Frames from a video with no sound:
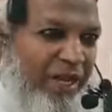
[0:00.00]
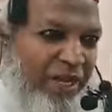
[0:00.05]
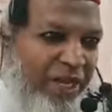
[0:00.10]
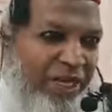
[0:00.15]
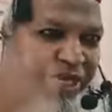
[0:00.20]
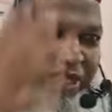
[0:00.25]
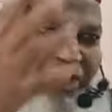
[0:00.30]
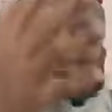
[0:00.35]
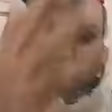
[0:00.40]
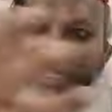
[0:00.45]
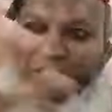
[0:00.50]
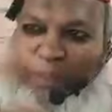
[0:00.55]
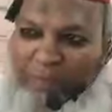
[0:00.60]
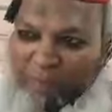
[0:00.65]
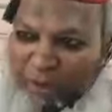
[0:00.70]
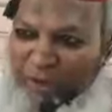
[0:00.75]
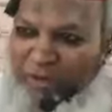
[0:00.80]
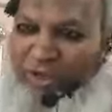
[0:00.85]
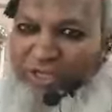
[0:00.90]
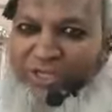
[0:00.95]
நீங்கள் தாங்க இந்த
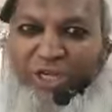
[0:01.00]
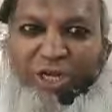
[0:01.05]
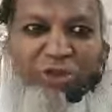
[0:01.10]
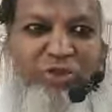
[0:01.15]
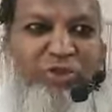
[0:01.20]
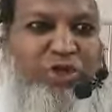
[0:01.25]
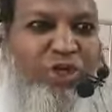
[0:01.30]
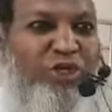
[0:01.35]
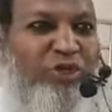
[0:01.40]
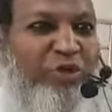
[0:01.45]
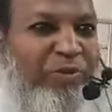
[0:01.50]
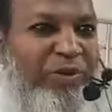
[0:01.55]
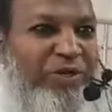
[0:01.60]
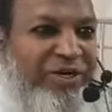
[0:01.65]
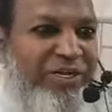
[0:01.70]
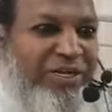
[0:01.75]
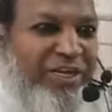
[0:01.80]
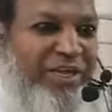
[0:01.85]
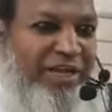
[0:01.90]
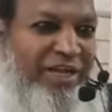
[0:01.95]
பள்ளிவாசலை தூக்கி
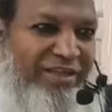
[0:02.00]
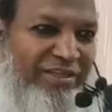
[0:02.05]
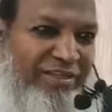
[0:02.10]
சுமக்கிறீங்க